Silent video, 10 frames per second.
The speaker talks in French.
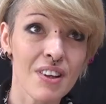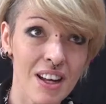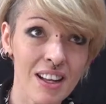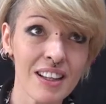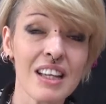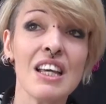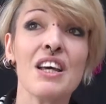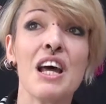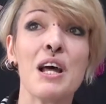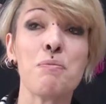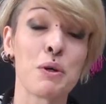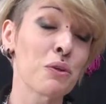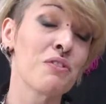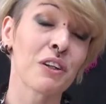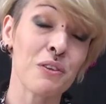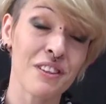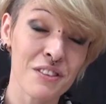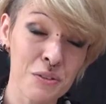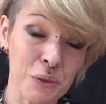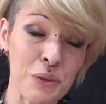Euh, elle peut être ouverte le
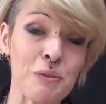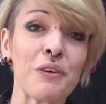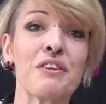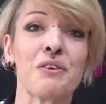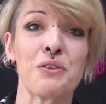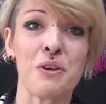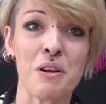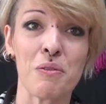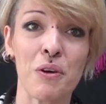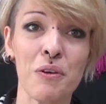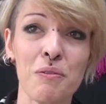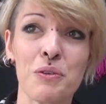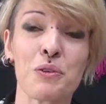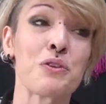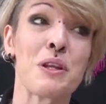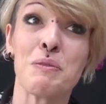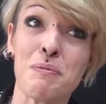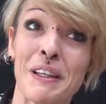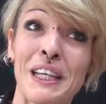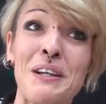lundi sur demande éventuellement, parce que je n'habite
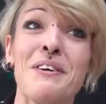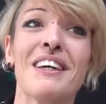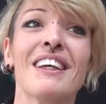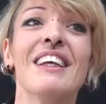pas très loin.